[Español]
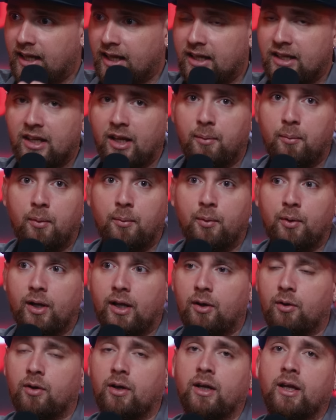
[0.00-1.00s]
Guillermo
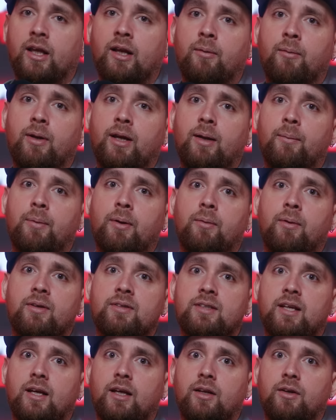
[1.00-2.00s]
Moreno que quiere venir a Priva en
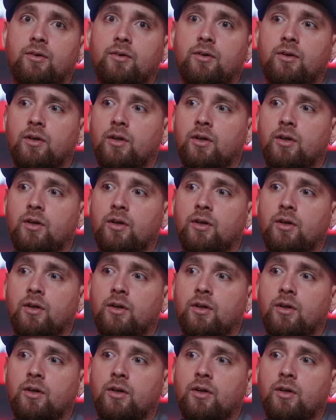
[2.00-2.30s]
serio